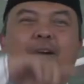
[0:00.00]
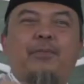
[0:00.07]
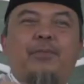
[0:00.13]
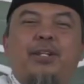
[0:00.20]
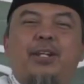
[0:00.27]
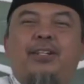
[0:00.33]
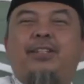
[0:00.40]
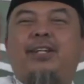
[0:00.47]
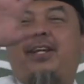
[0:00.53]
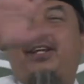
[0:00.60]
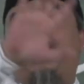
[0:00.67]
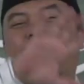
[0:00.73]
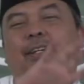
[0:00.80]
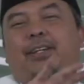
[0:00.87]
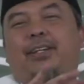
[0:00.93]
selesai.
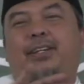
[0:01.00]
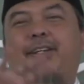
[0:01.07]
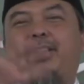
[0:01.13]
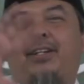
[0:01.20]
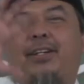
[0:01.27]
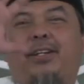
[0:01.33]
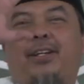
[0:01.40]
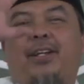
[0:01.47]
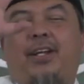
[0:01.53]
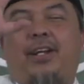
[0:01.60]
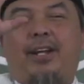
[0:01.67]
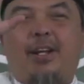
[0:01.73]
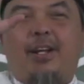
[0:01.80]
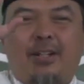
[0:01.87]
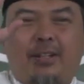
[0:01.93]
Nah
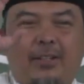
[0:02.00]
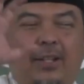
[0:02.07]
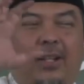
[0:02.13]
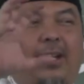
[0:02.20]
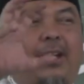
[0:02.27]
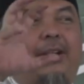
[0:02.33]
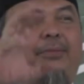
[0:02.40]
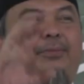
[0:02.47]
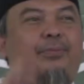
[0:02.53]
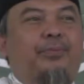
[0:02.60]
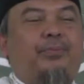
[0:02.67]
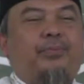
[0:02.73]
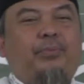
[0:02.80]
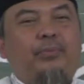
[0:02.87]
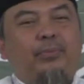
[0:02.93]
nanti
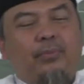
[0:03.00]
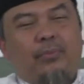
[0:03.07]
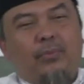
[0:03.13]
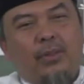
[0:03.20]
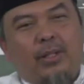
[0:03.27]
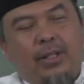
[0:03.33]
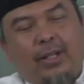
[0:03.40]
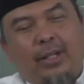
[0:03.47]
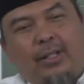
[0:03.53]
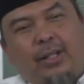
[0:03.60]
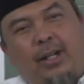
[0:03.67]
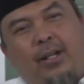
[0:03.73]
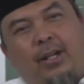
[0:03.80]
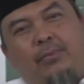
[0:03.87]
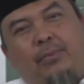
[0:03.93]

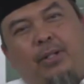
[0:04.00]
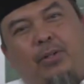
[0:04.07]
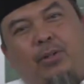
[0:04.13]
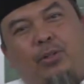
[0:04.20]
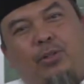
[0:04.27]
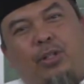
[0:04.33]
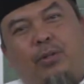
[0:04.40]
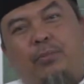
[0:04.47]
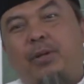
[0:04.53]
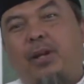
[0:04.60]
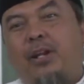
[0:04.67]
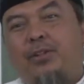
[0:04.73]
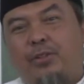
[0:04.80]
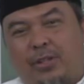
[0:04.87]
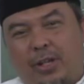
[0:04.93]
kita akan menelusuri lebih
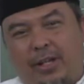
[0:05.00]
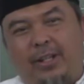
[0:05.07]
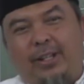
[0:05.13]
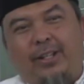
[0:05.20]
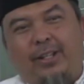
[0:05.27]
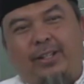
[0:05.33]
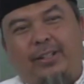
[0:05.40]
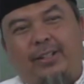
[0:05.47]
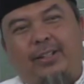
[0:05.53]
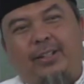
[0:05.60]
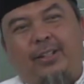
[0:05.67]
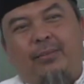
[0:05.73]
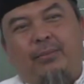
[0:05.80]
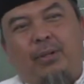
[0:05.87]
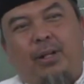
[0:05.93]
lanjut lagi
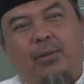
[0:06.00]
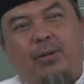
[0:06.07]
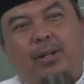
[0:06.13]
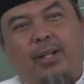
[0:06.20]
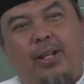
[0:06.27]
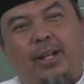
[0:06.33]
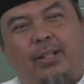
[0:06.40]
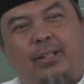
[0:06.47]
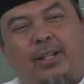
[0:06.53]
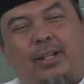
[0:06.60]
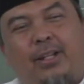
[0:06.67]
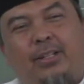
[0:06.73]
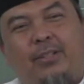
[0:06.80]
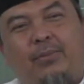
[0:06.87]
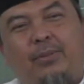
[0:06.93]
bahwa di antara
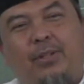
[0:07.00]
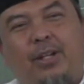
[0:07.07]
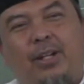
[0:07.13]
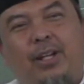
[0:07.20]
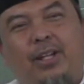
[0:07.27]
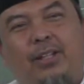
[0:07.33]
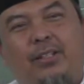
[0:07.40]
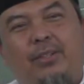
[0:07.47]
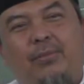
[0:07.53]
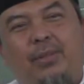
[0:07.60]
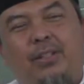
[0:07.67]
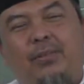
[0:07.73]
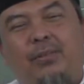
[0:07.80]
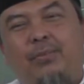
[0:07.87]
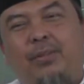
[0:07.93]
isim itu ada
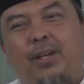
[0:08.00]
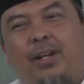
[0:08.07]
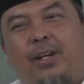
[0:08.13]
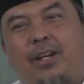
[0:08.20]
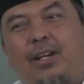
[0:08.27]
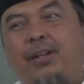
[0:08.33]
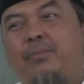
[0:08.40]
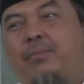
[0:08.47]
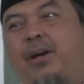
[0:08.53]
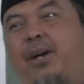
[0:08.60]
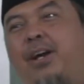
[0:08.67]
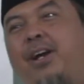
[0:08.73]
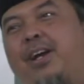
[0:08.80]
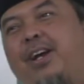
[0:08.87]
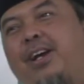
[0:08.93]
isim-isim yang
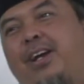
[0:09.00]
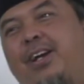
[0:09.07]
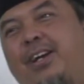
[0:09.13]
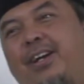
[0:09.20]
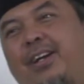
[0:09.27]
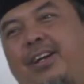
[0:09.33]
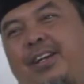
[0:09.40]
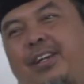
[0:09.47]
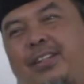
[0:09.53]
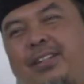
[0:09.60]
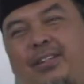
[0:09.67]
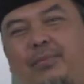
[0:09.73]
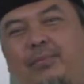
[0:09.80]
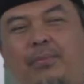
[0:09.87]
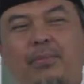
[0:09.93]
lima,
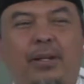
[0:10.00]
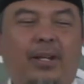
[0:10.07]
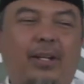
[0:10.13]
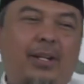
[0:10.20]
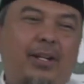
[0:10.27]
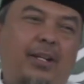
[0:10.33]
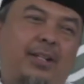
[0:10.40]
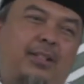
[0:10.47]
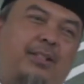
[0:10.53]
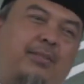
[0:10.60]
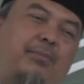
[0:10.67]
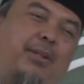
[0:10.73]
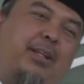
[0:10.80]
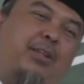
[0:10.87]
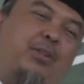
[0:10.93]
isim begini, isim
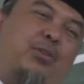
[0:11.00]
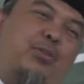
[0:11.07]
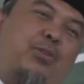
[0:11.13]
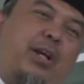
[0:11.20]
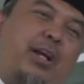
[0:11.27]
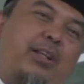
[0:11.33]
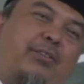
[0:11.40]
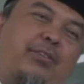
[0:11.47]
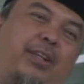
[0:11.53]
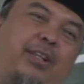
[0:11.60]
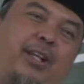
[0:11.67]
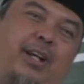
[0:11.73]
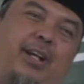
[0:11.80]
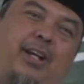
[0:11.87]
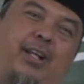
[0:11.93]
begitu. Nah, itu
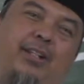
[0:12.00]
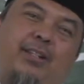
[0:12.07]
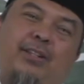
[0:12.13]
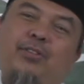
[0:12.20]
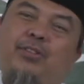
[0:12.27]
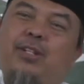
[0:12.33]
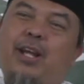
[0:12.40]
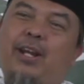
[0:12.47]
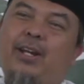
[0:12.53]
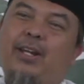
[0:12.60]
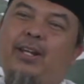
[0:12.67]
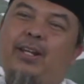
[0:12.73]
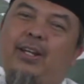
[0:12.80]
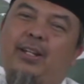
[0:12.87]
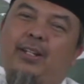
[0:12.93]
kita akan teruskan.
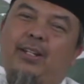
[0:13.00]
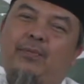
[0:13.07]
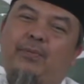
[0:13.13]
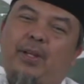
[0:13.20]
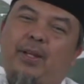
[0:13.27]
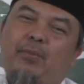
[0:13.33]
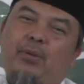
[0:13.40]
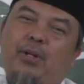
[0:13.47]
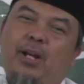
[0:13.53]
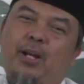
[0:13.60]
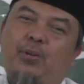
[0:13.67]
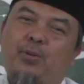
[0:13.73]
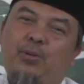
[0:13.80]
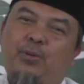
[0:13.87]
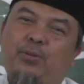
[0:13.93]
Tapi ilmu
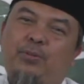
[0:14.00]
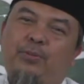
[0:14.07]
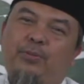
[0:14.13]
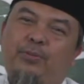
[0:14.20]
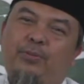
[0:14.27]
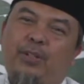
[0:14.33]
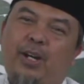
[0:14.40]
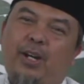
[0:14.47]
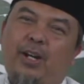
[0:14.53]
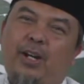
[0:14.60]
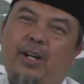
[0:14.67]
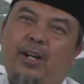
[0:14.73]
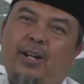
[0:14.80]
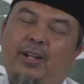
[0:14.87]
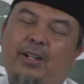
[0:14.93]
nahu
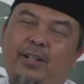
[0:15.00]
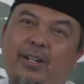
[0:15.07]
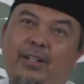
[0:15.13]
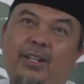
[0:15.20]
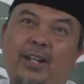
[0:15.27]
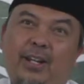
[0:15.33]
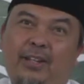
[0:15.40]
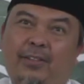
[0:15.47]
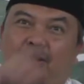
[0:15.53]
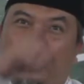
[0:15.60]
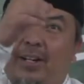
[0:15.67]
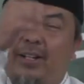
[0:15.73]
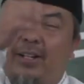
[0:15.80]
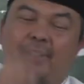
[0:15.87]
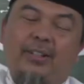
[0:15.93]
uh, ya tadi itu
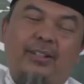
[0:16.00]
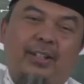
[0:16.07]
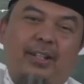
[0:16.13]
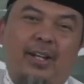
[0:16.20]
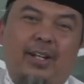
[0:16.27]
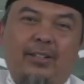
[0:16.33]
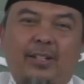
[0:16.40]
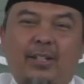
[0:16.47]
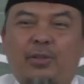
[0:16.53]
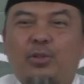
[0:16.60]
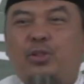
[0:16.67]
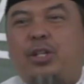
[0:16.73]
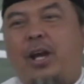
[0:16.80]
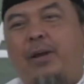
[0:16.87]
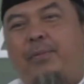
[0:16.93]
kan tidak satu
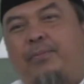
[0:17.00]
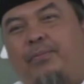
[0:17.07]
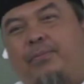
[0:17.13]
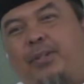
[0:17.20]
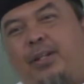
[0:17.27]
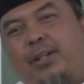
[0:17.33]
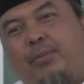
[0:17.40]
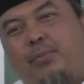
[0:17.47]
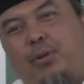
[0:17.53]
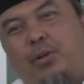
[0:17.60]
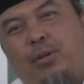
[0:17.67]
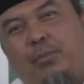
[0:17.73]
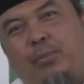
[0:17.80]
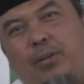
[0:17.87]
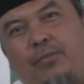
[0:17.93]
jam, jadi
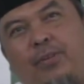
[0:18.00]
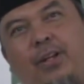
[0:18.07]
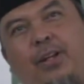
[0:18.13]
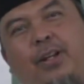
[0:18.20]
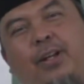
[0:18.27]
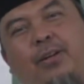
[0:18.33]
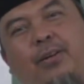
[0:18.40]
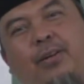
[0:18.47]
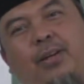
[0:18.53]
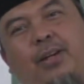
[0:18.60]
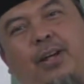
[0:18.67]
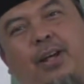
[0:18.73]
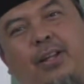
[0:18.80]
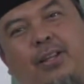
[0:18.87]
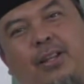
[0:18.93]
mohon maaf karena
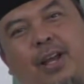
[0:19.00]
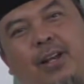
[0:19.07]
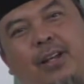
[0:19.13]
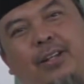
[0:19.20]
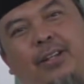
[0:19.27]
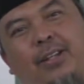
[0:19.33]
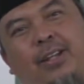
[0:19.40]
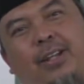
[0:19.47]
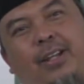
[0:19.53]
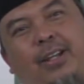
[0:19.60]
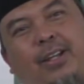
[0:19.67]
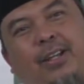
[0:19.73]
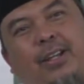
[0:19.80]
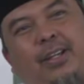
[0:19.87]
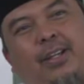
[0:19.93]
azan. Jadi
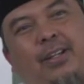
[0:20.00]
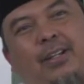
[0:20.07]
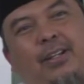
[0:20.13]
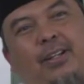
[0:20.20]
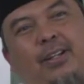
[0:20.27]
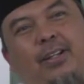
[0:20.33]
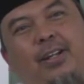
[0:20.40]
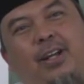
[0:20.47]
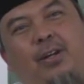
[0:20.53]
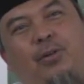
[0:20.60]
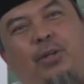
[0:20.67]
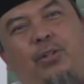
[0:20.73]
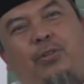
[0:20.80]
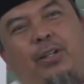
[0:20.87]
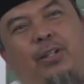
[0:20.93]

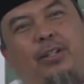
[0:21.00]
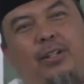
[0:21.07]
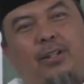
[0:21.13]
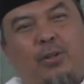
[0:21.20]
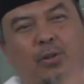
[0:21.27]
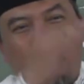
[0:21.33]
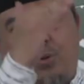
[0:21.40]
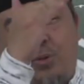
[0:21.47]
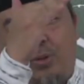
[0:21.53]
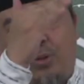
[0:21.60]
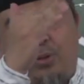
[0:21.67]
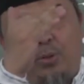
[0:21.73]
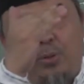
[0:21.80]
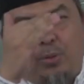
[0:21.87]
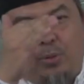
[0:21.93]
nahu itu kita runut
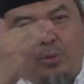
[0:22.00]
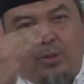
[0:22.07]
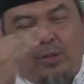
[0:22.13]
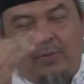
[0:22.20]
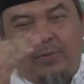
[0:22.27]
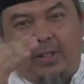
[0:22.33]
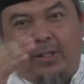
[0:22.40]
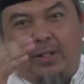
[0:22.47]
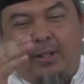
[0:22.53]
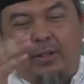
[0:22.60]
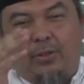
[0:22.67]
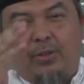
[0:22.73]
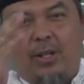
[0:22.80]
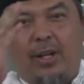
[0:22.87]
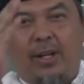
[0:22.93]
dulu, tapi nanti kalau
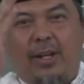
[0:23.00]
sudah